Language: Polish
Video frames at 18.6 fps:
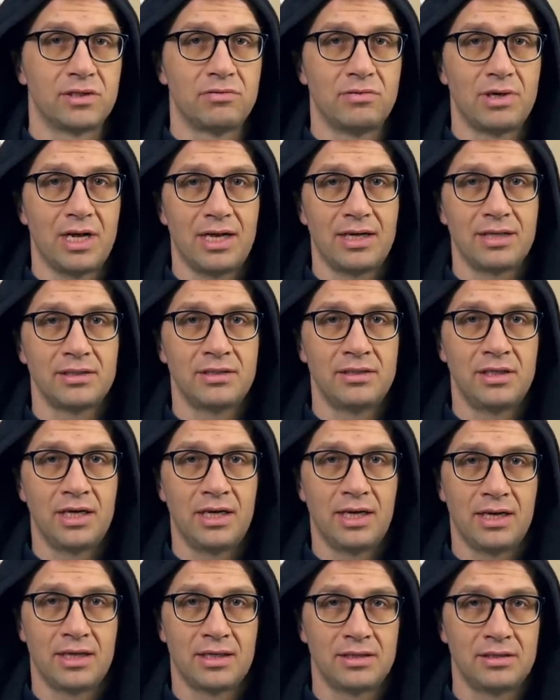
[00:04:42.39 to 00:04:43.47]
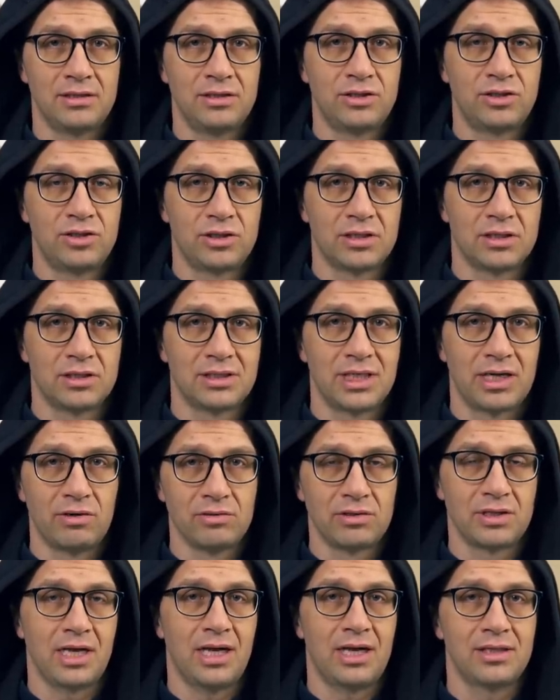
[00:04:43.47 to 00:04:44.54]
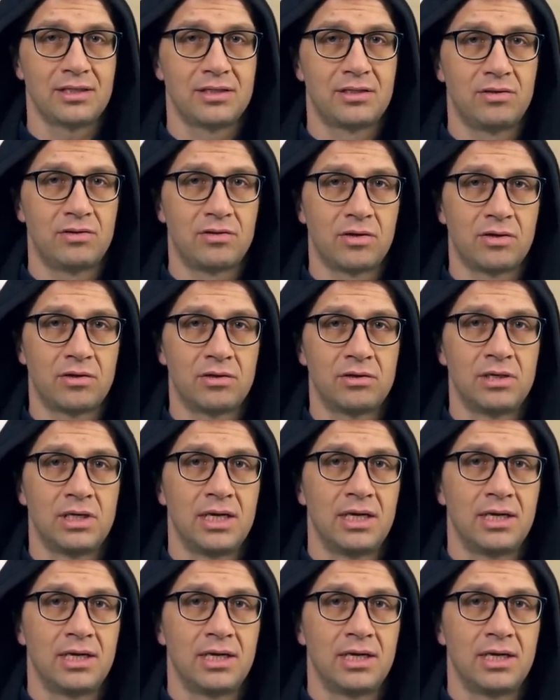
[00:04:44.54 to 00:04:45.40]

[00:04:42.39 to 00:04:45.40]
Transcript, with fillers: która nie niszczy zarodka, tylko